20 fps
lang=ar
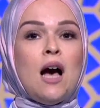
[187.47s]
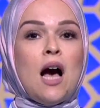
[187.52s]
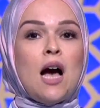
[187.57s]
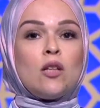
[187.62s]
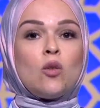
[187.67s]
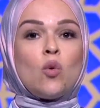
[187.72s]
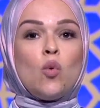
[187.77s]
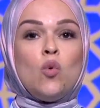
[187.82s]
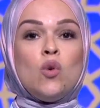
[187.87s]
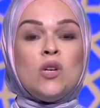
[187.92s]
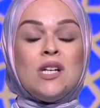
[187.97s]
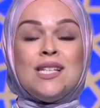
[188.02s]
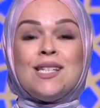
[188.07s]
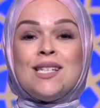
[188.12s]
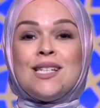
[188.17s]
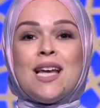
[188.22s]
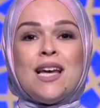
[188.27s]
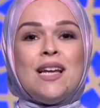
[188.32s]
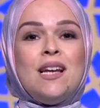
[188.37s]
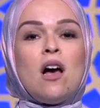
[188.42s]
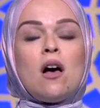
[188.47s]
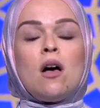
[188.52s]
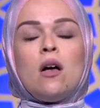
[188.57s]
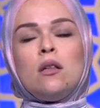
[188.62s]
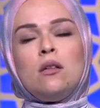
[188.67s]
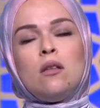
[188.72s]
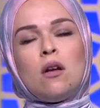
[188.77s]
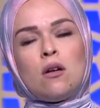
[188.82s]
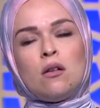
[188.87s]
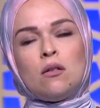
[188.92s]
هتكون ازاي لا
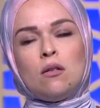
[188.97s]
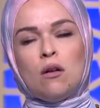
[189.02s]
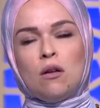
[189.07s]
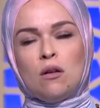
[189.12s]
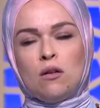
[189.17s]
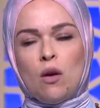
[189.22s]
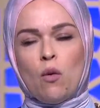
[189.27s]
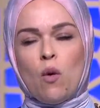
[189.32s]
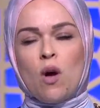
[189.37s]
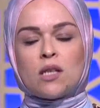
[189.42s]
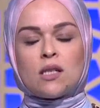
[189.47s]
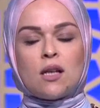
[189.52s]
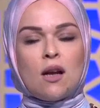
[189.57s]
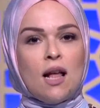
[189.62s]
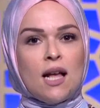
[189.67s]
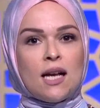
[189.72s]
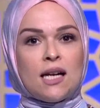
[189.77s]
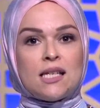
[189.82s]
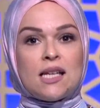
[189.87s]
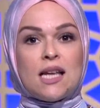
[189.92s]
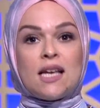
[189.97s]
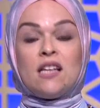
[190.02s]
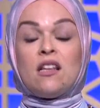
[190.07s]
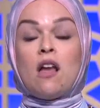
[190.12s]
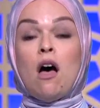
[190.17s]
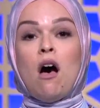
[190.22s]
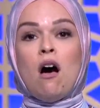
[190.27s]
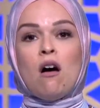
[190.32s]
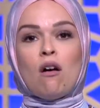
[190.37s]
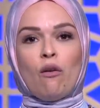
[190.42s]
قدر الله لو حصل حاجه زي كده
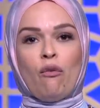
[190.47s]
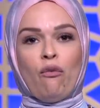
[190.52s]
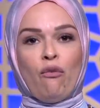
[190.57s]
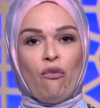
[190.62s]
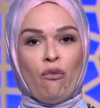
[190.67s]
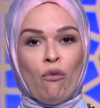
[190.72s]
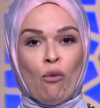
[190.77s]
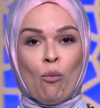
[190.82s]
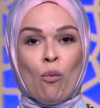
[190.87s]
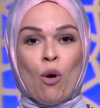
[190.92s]
اعرف